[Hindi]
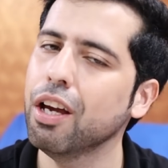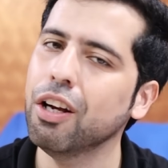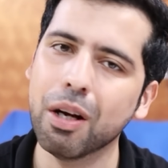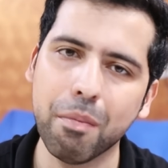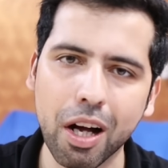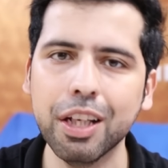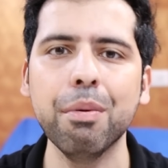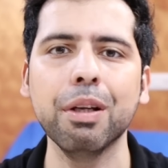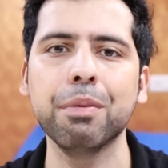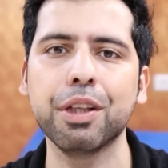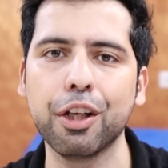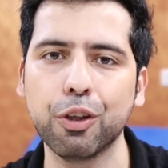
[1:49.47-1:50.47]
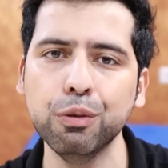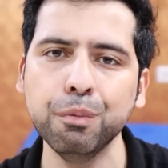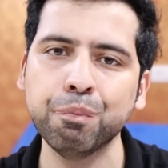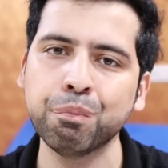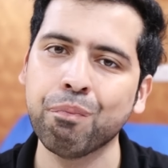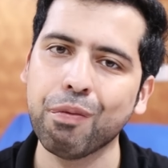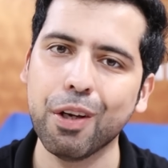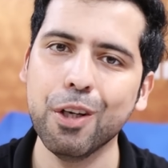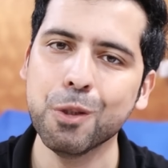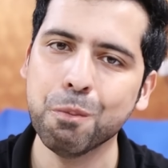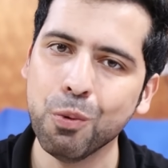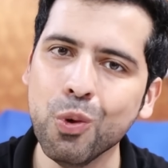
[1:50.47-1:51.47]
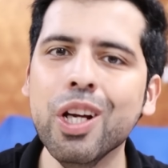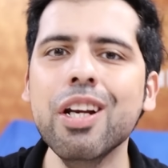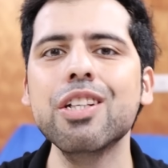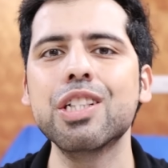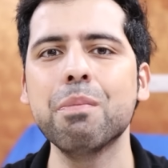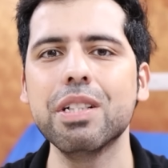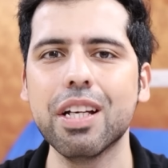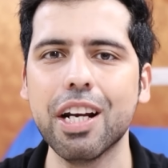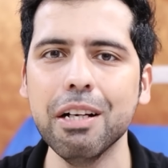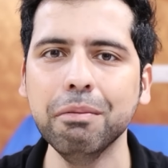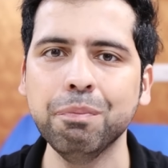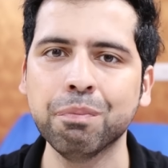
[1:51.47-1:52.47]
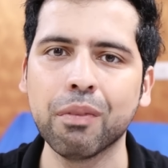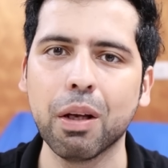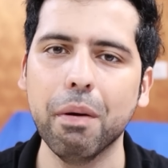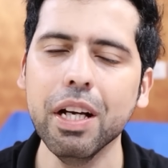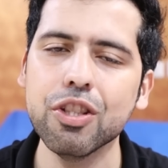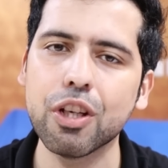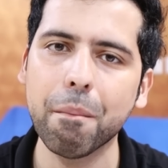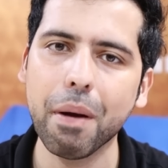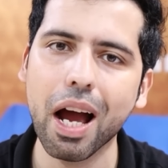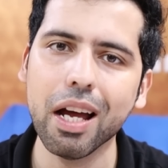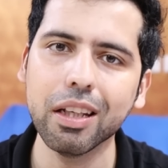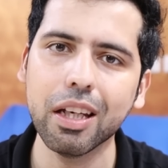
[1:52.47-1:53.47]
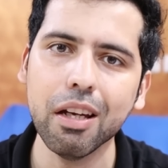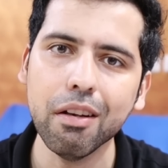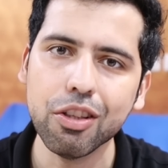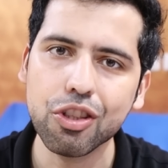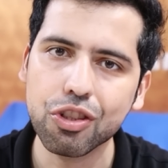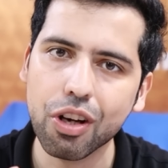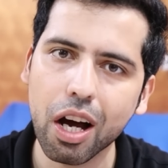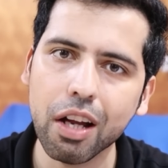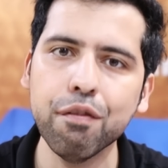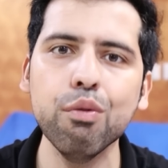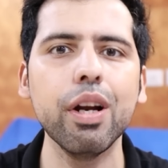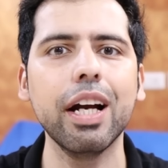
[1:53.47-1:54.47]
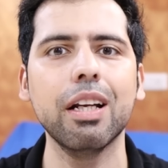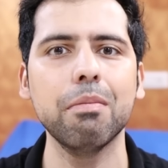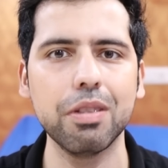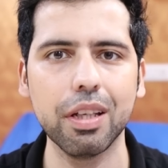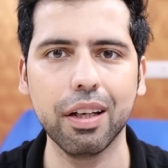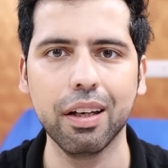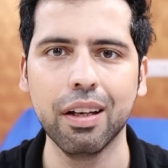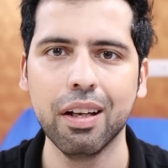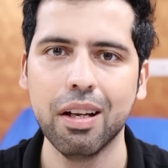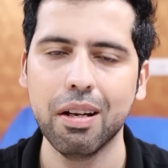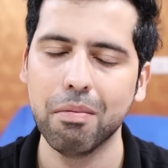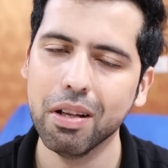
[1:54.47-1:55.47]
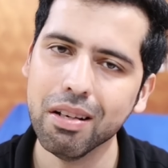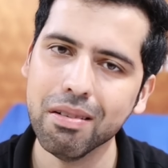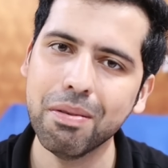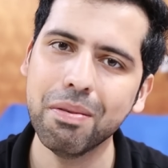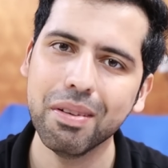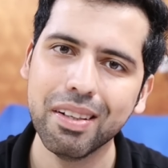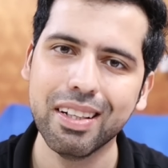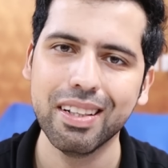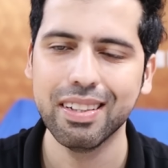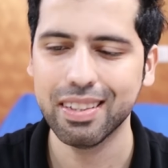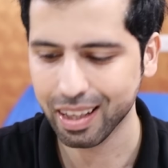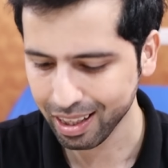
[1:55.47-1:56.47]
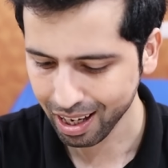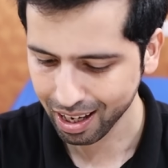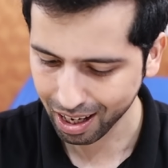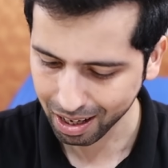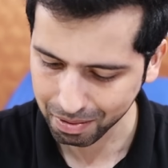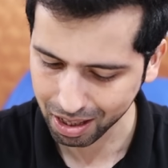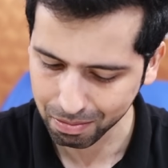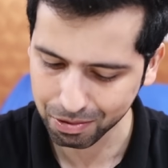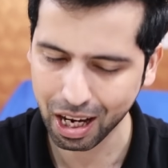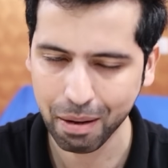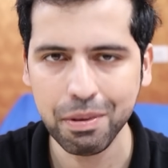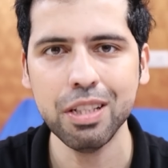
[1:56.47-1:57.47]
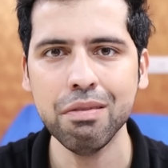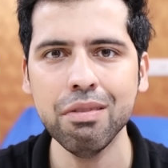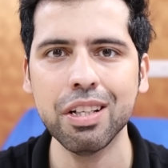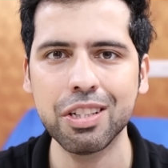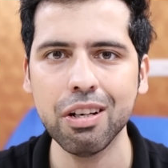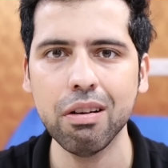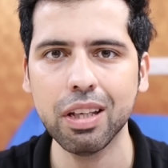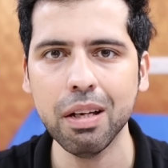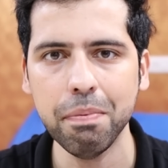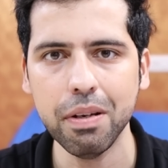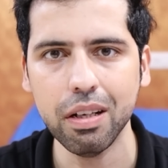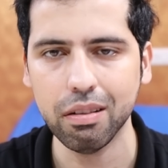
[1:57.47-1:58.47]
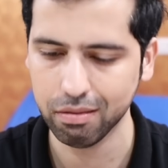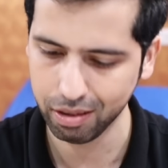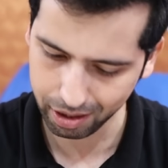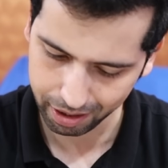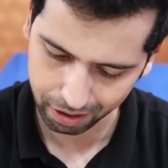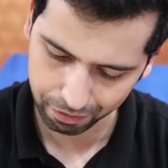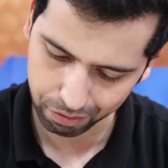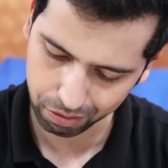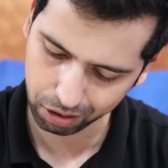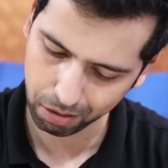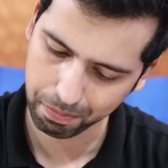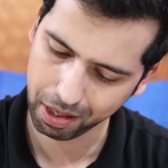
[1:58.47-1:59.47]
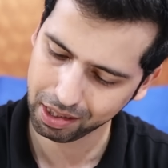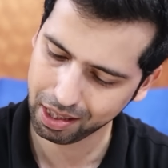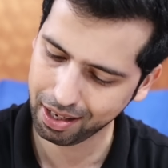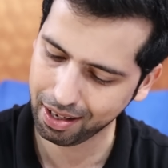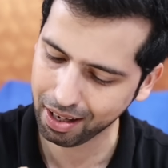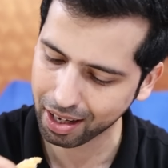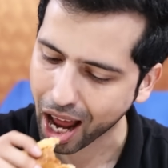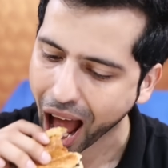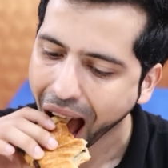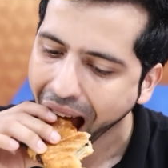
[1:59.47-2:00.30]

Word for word: एक कमाल की बात बताता हूँ इस पूरी लिस्ट में से ना भाई जापान के चार फूड आइटम से मतलब सही है यार मतलब जापनीज फूड अच्छा होता है पर इंडियन फूड तो बेस्ट है यार